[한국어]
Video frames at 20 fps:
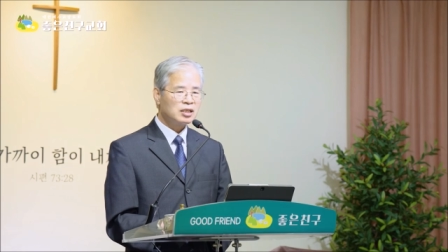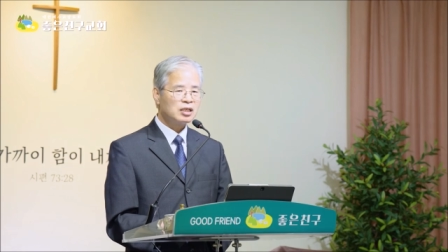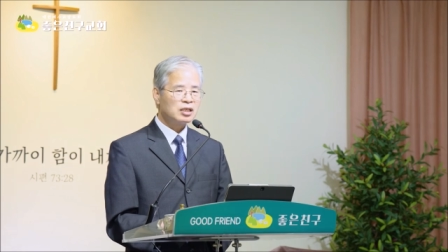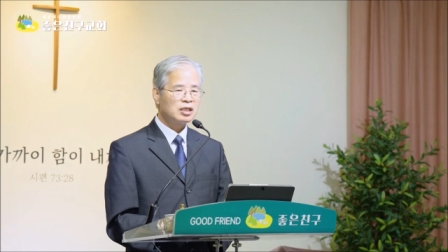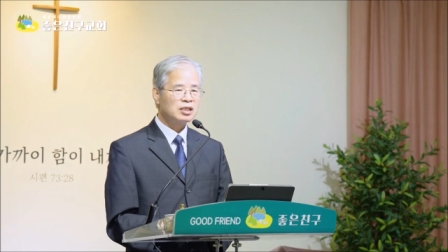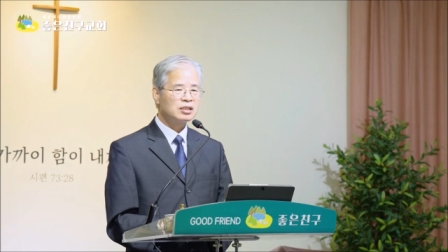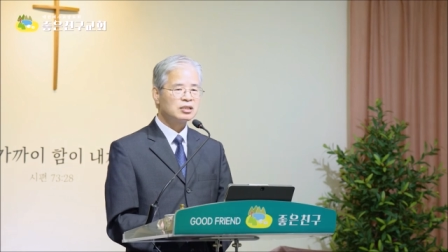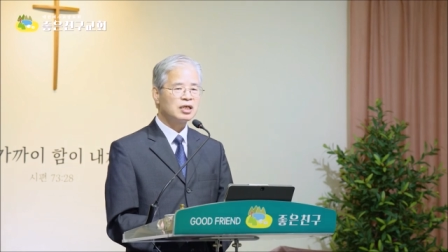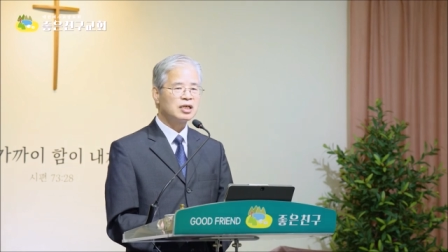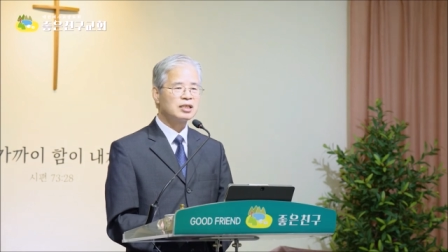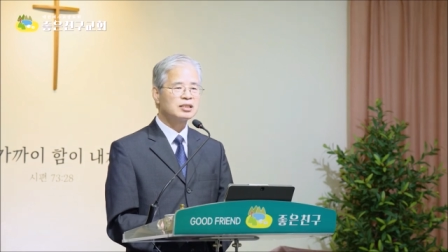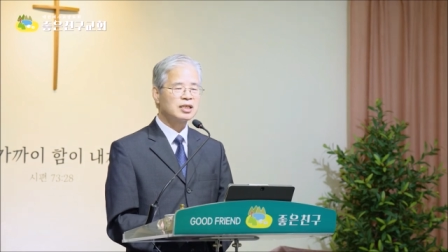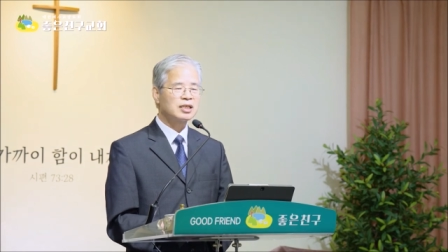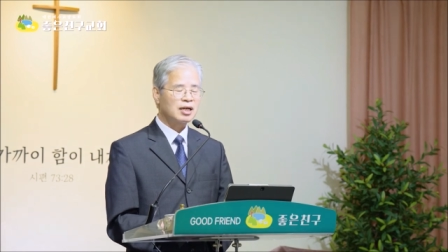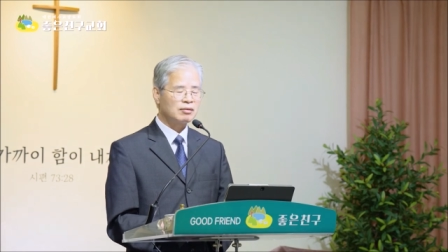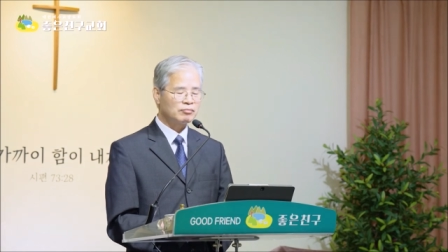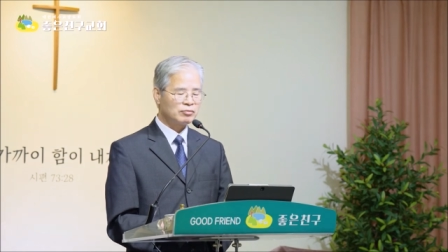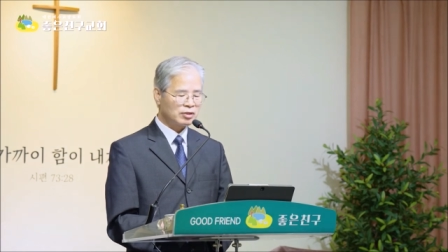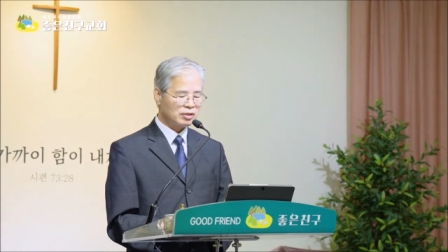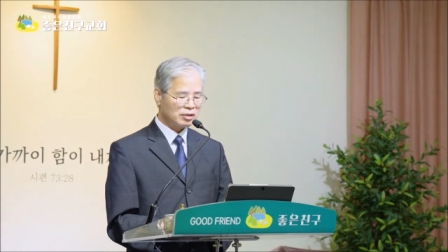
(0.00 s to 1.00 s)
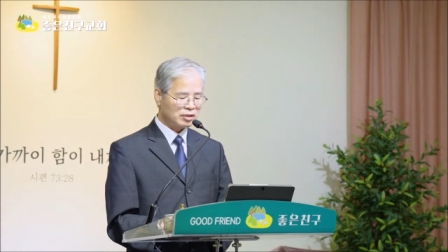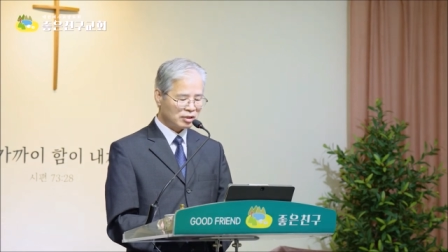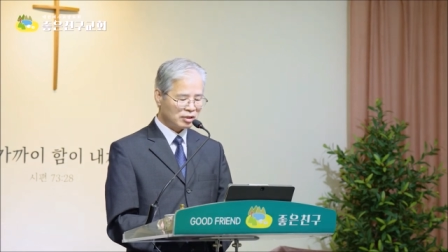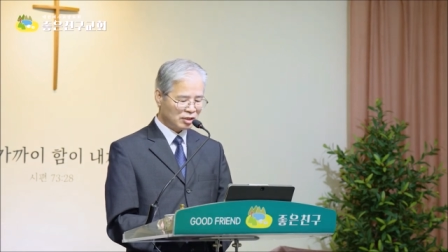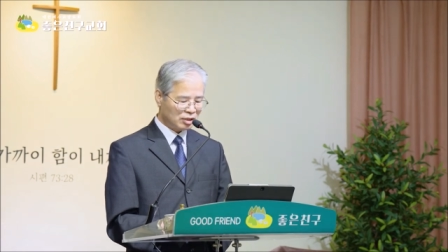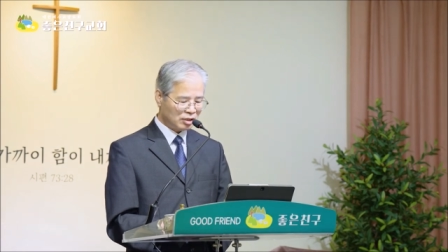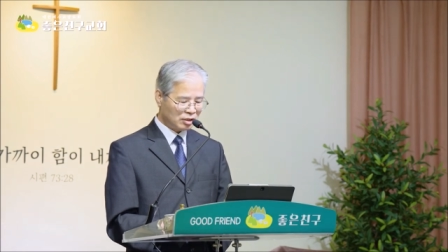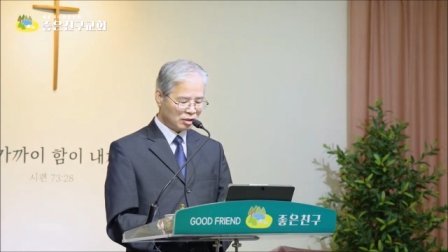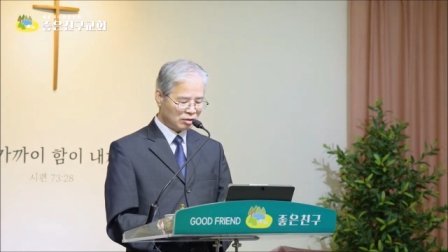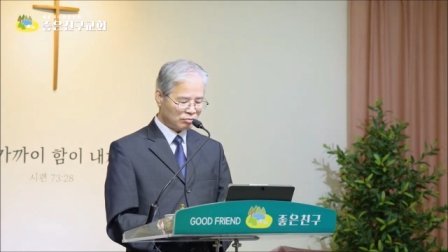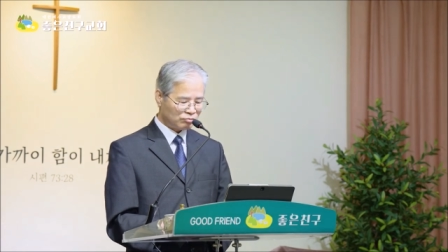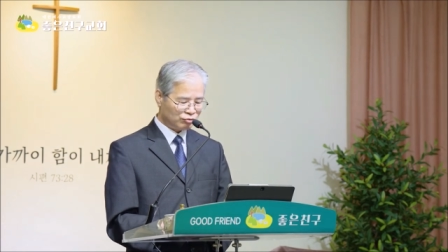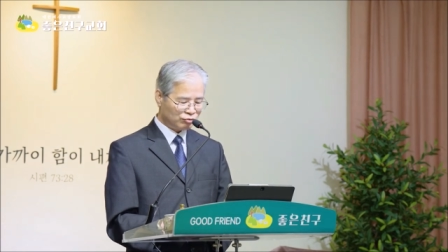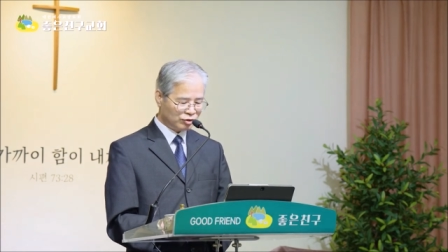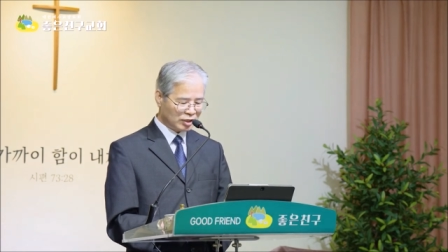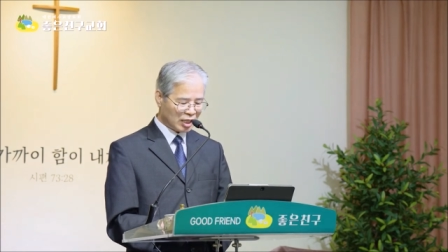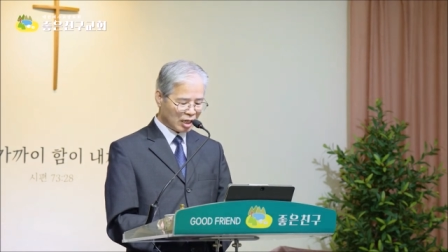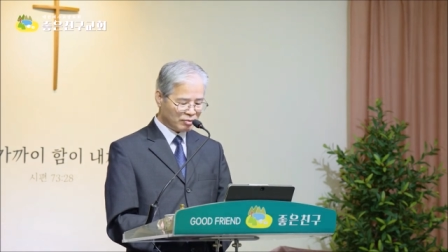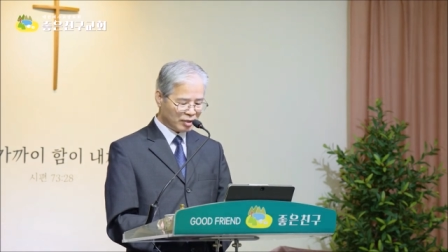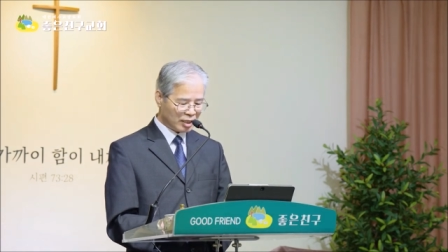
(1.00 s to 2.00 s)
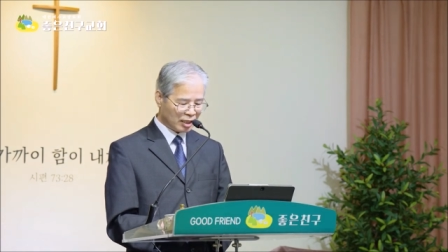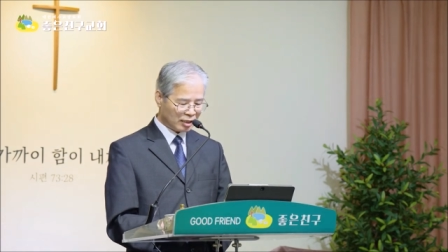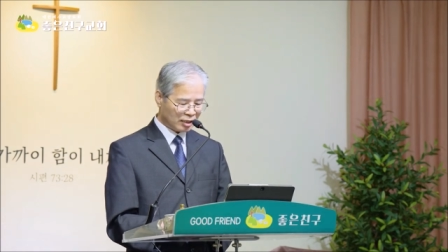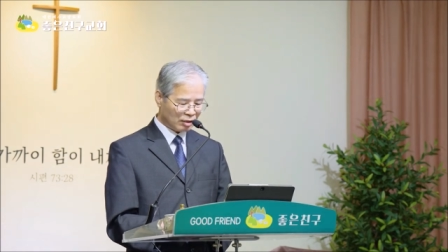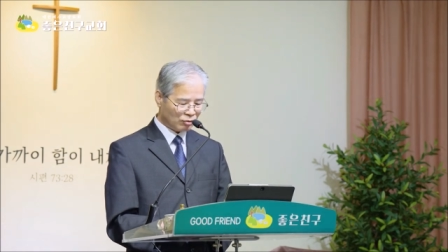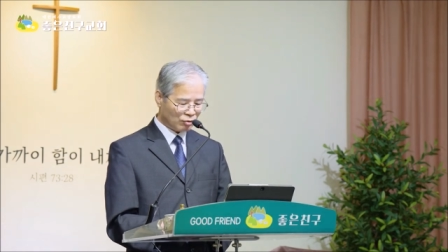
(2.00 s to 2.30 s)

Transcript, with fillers: 이스라엘 사람들을 무자비하게